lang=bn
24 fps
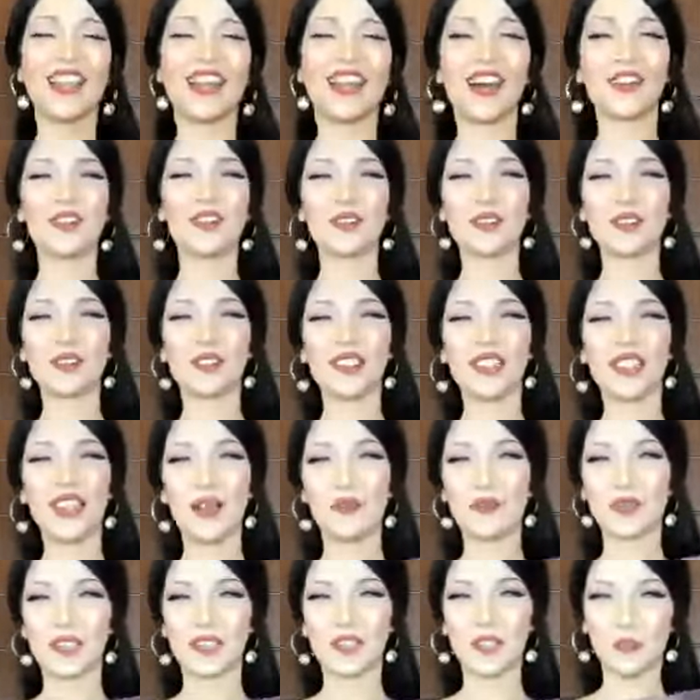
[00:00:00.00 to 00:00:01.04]
কারণ হচ্ছে কি
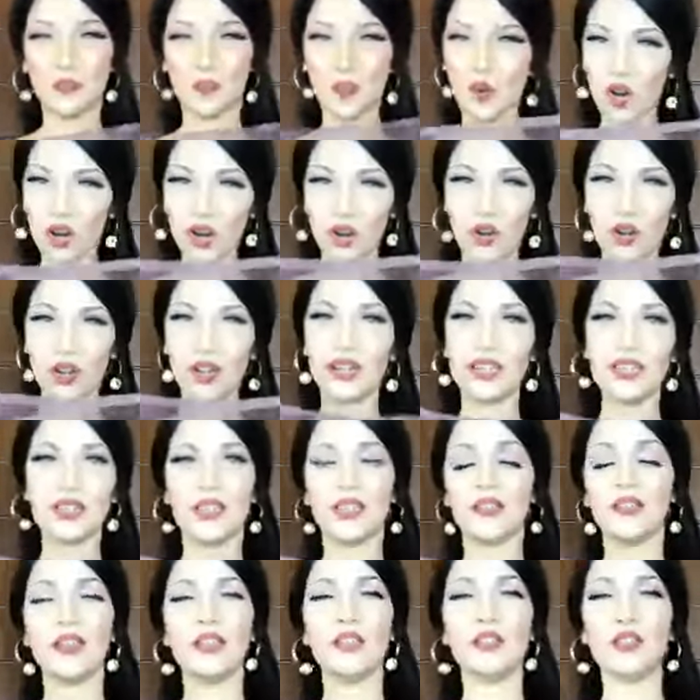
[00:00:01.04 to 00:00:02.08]
আমার কাছে মনে হয় না যে
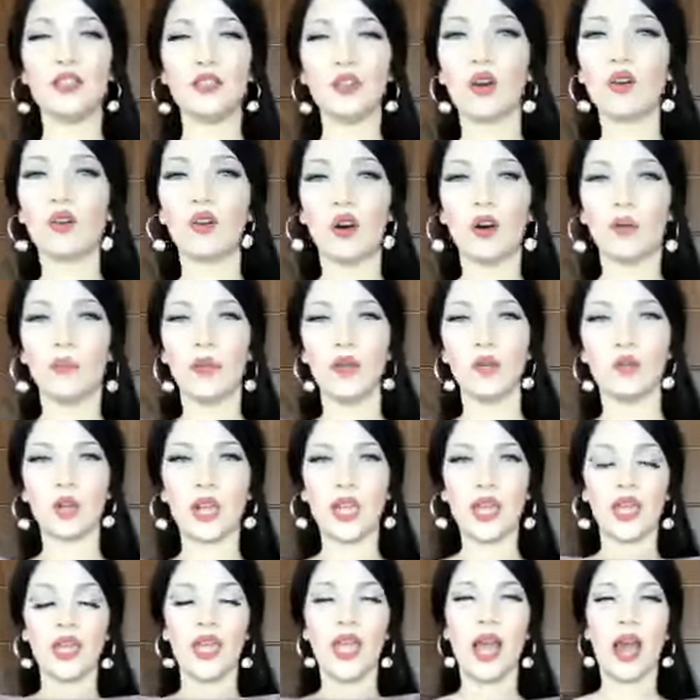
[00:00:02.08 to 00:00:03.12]
রিস্টক হবে
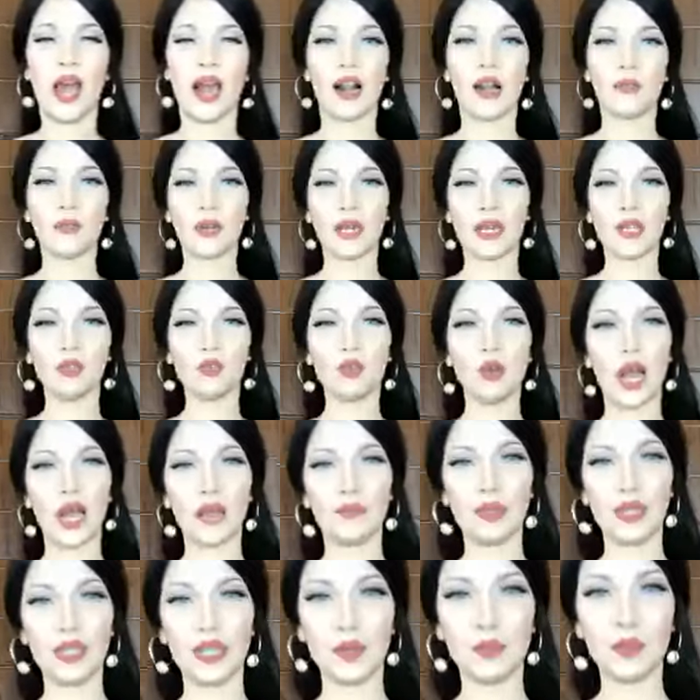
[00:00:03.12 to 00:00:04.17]
ওকে আর আমরা কিন্তু
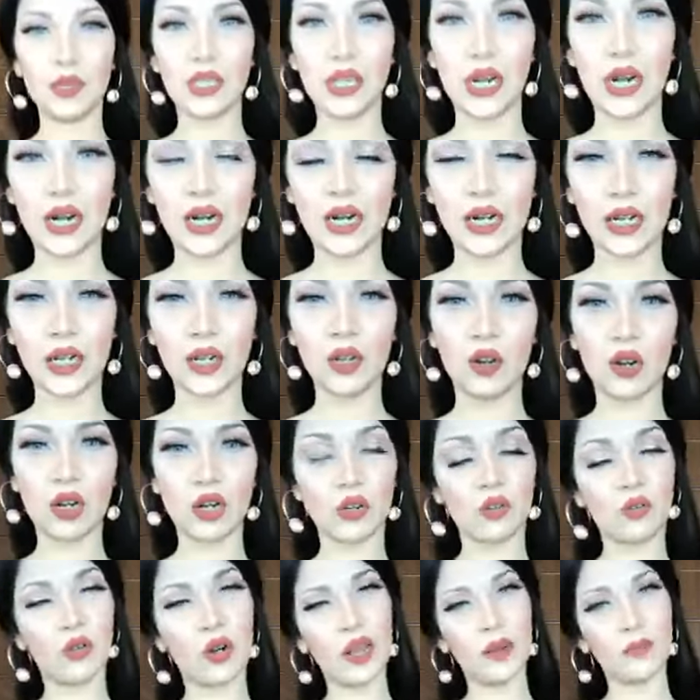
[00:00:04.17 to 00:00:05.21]
লাইভের টাইমে যারা নাকি
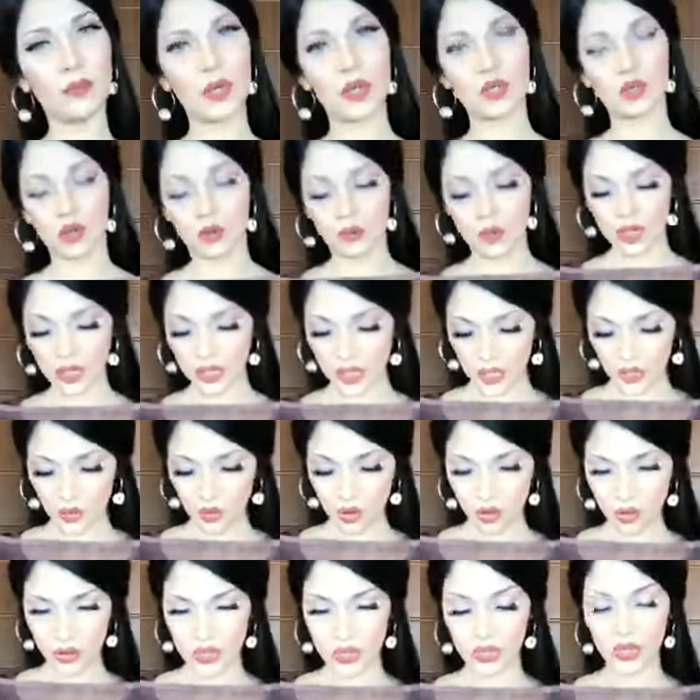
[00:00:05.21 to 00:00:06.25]
অর্ডার করে আমরা সবাইকেই
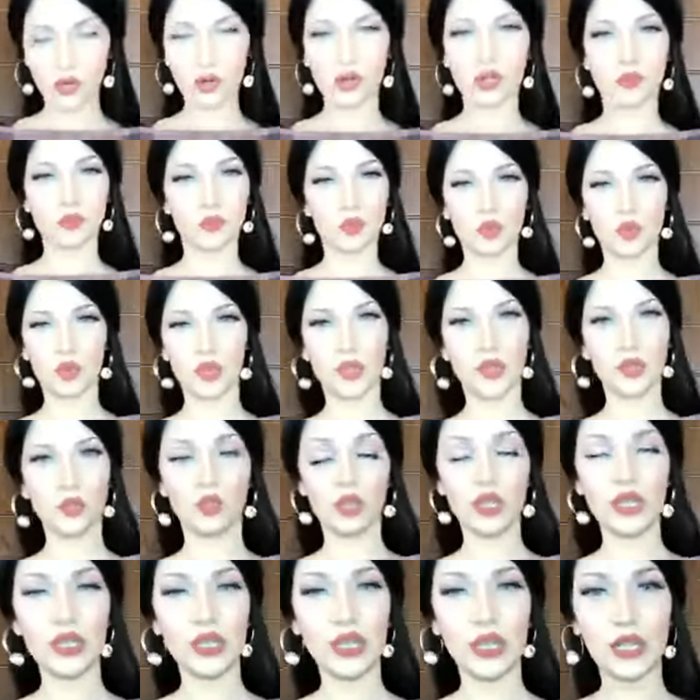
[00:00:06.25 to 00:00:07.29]
কল দিয়ে অর্ডার প্রসেস
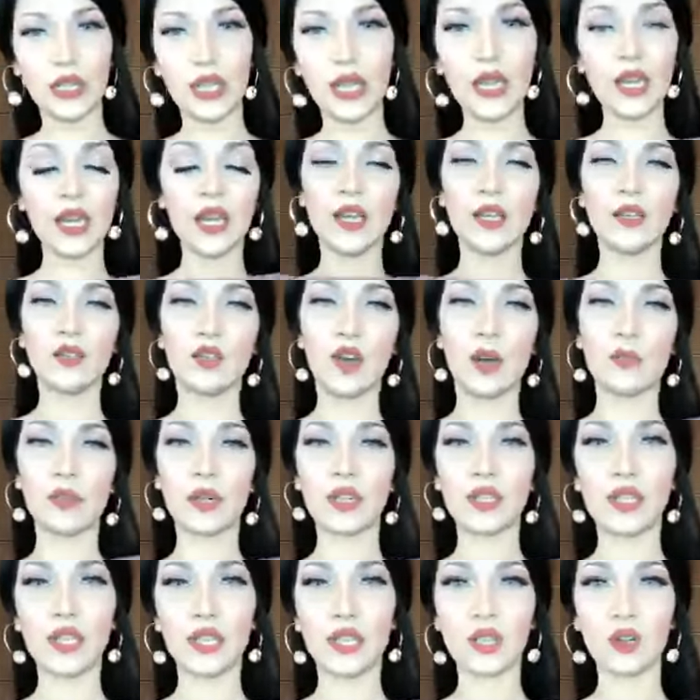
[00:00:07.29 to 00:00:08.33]
করে দিয়ে দিই সো
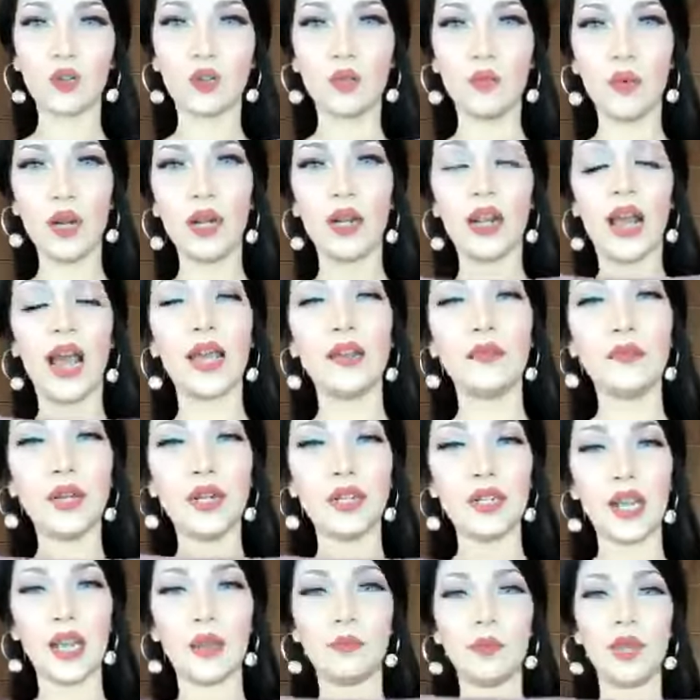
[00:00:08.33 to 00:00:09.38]
আপনারা চেষ্টা করবেন লাইভের
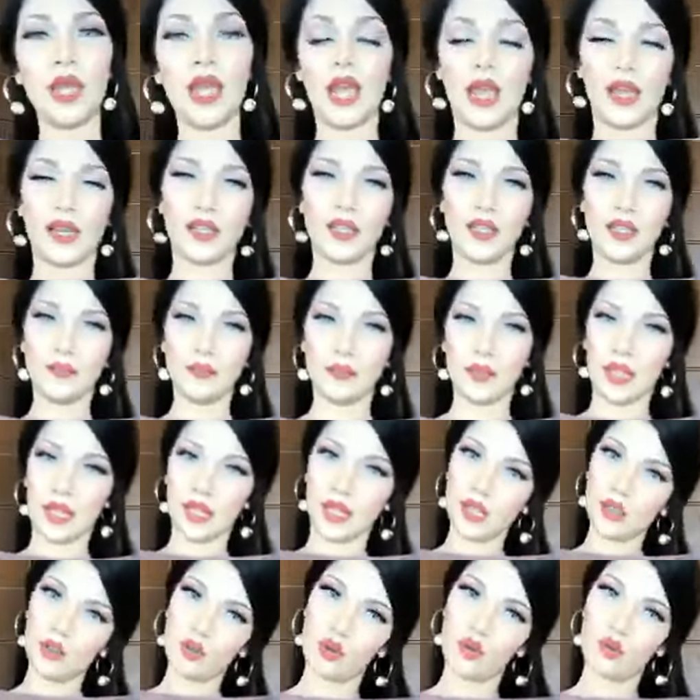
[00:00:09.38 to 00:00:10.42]
টাইমে অ্যাক্টিভ
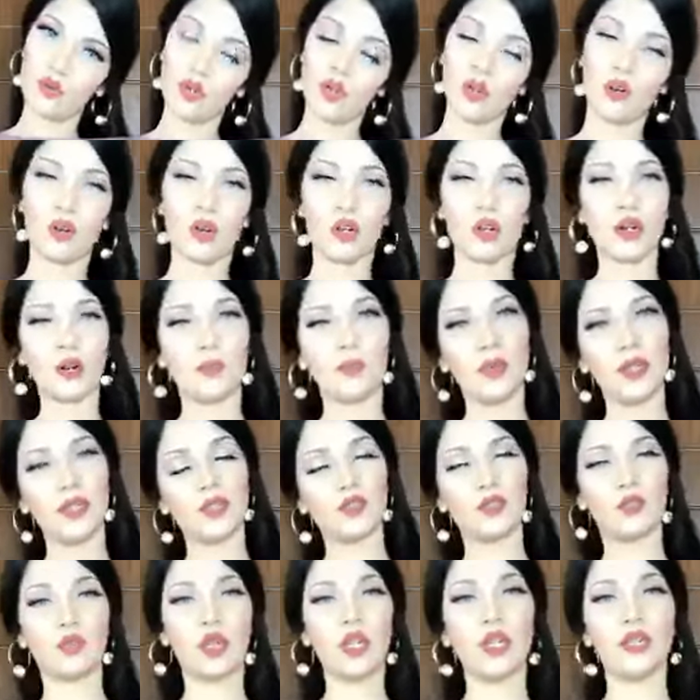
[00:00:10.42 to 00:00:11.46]
থেকে তখনই অর্ডারটা প্লেস
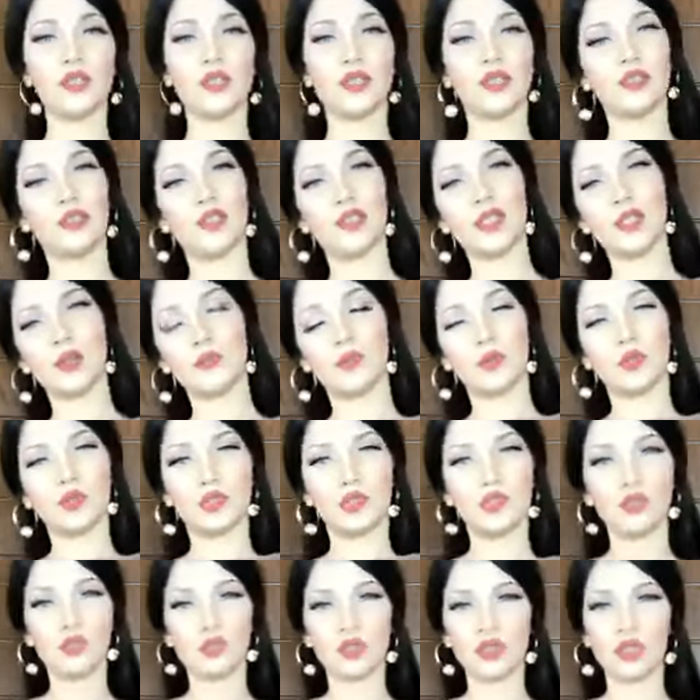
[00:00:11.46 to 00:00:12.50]
করে ড্রেস যেটা
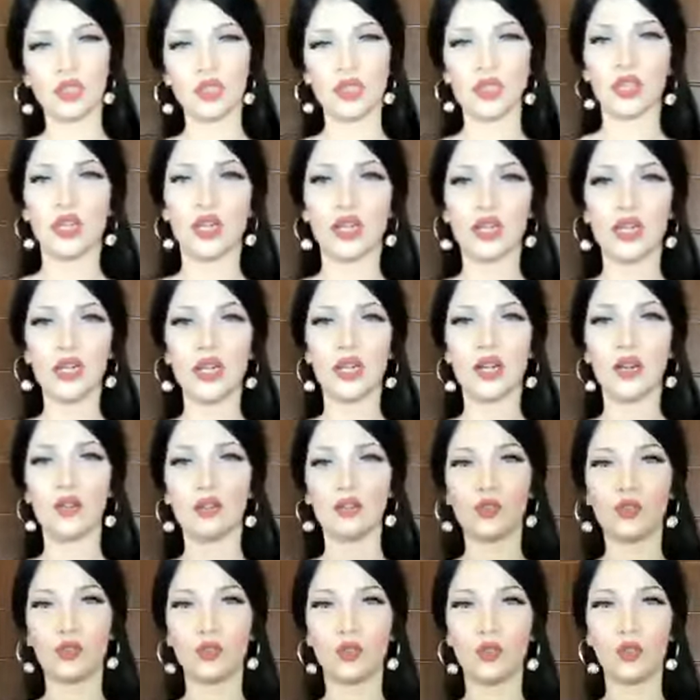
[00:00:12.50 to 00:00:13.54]
পছন্দ হচ্ছে সেটা নিয়ে নেওয়ার
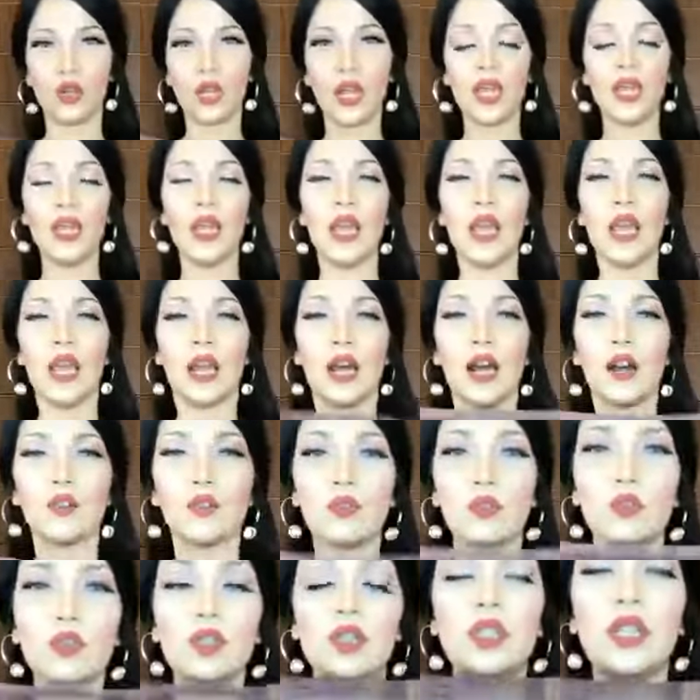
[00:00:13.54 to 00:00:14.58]
জন্য ওকে কারণ
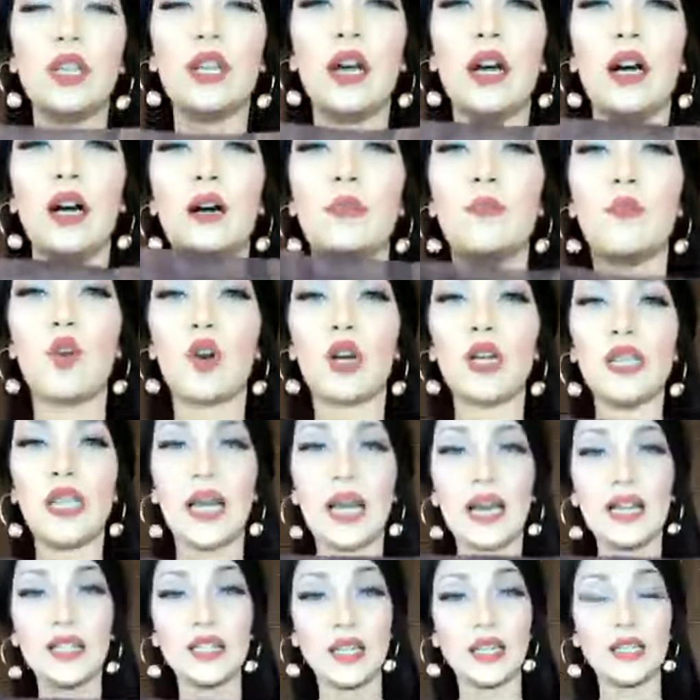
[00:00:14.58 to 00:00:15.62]
হচ্ছে পরে
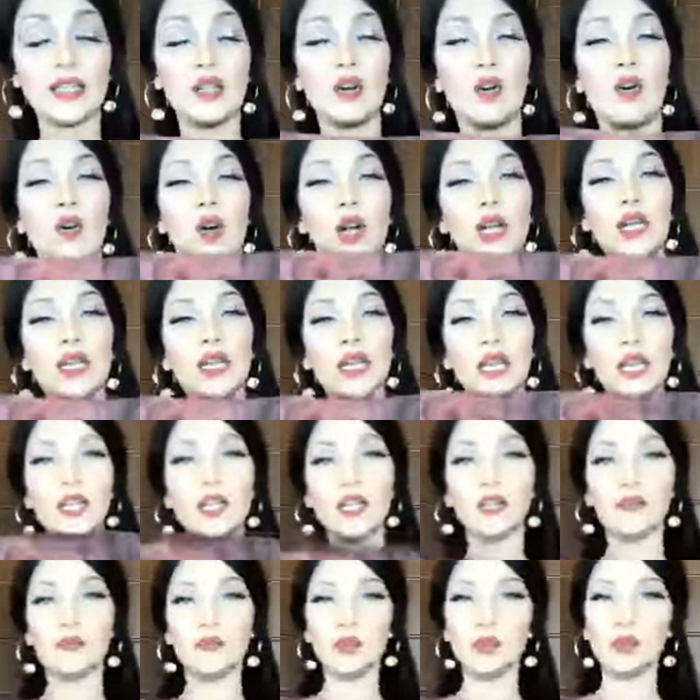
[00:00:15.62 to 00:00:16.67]
দেখা যায় যে অনেকেই
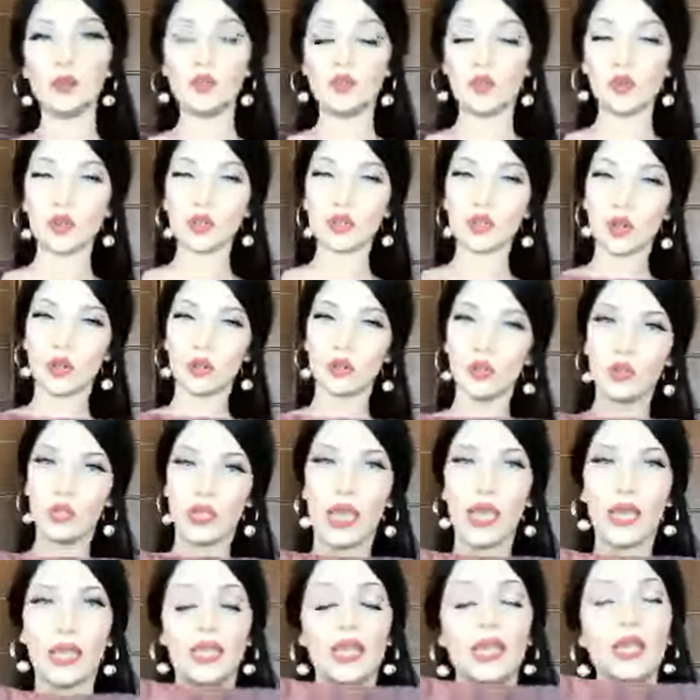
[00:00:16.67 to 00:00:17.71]
রিভিউগুলো যখন
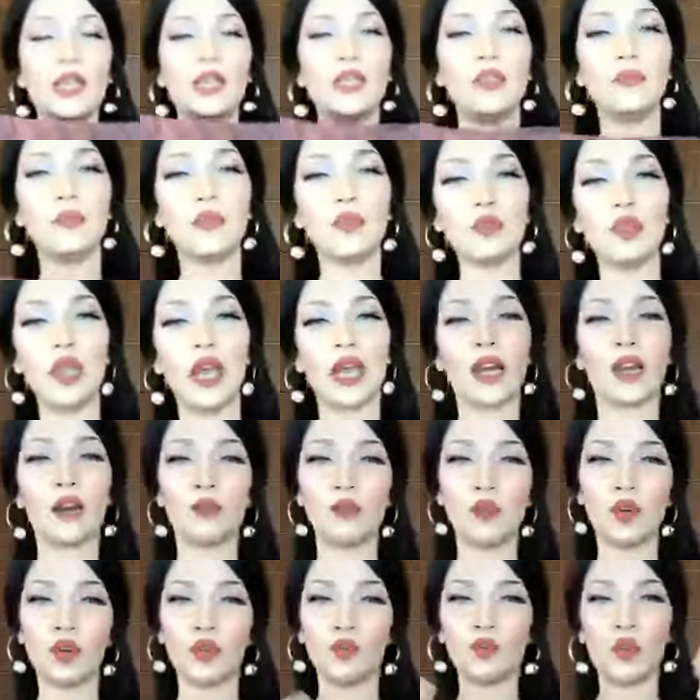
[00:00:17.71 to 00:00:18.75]
দেখে রিভিউ দেখার
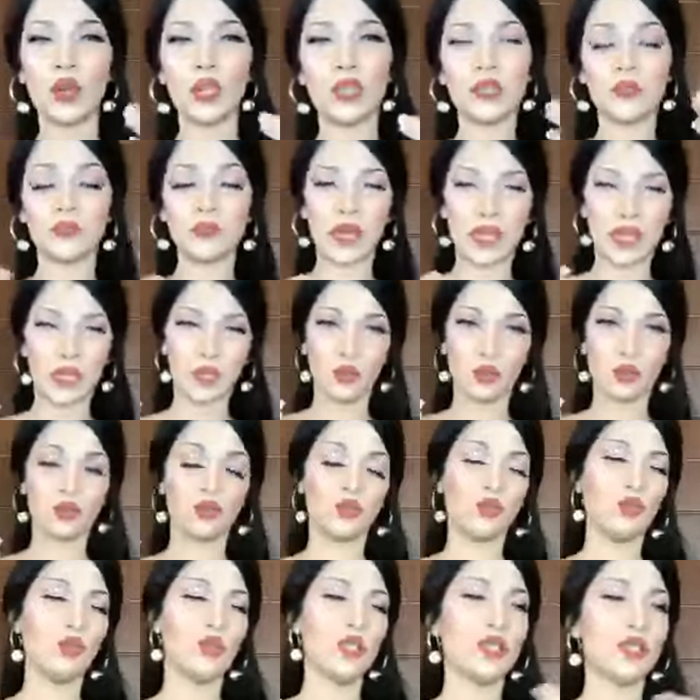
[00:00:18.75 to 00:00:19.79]
পরে ওনাদের মাথা
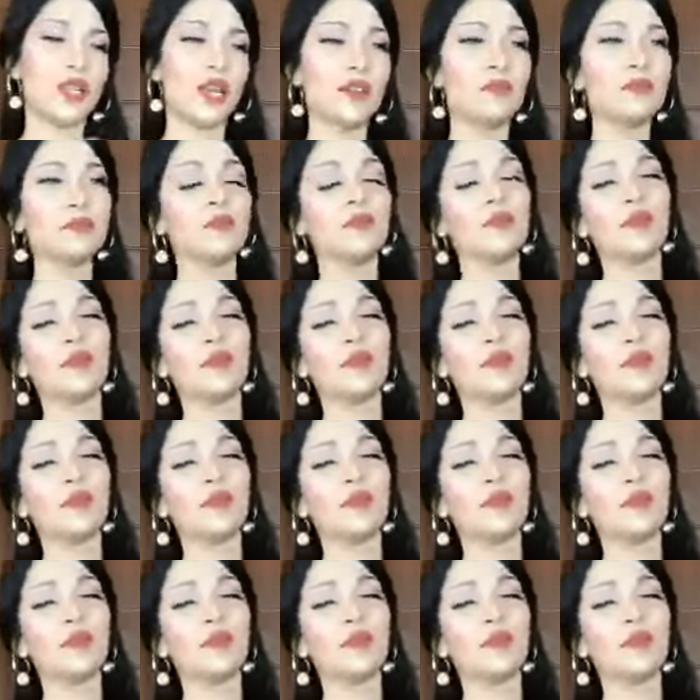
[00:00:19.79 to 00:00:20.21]
নষ্ট হয়ে যায়